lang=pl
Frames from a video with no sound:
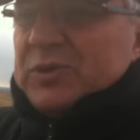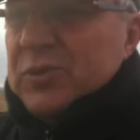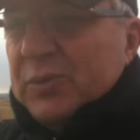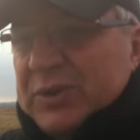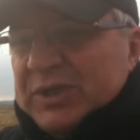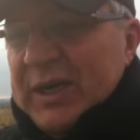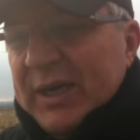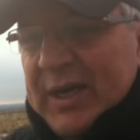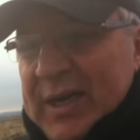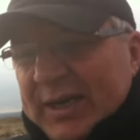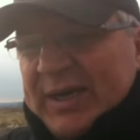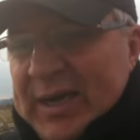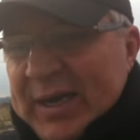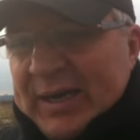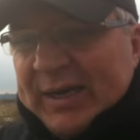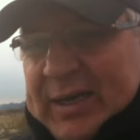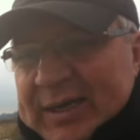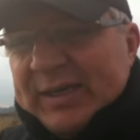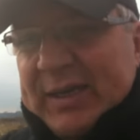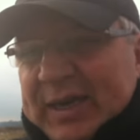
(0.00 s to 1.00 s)
poczucie
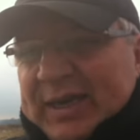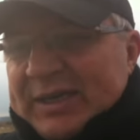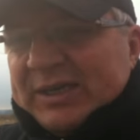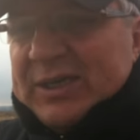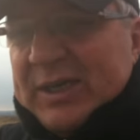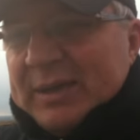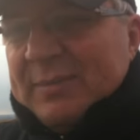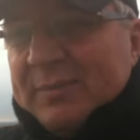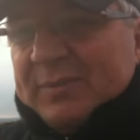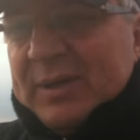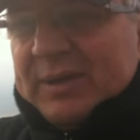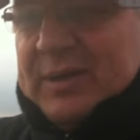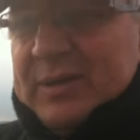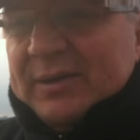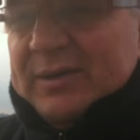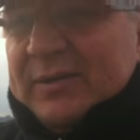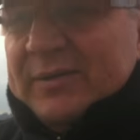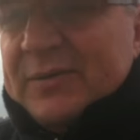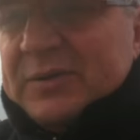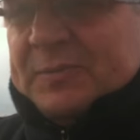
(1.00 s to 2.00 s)
e, jakiejś tam
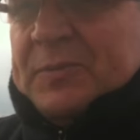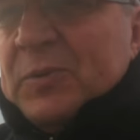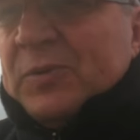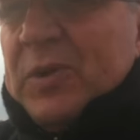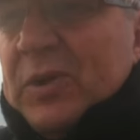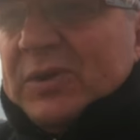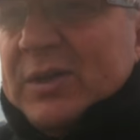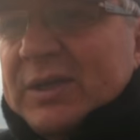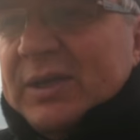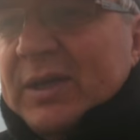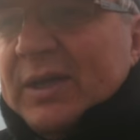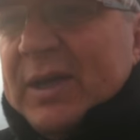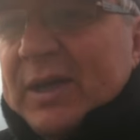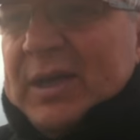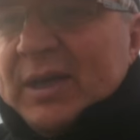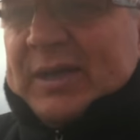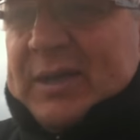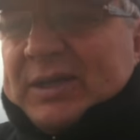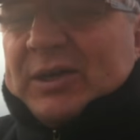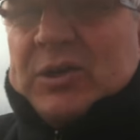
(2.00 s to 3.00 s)
e, wspólnoty
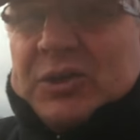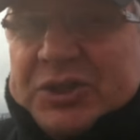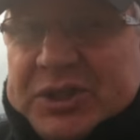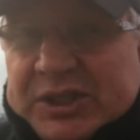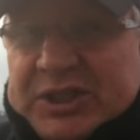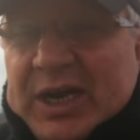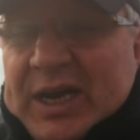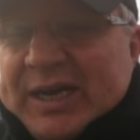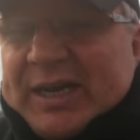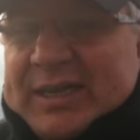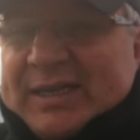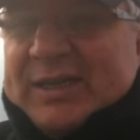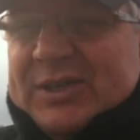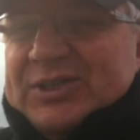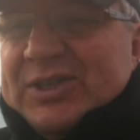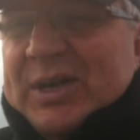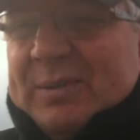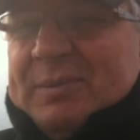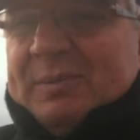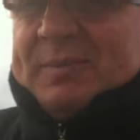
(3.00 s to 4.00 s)
tego życia na tej
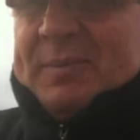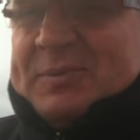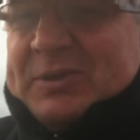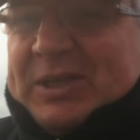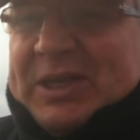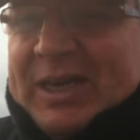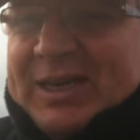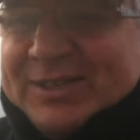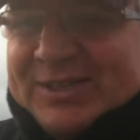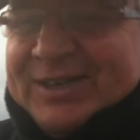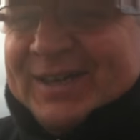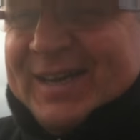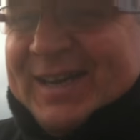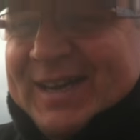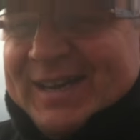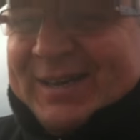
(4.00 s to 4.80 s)
ziemi, bo przecież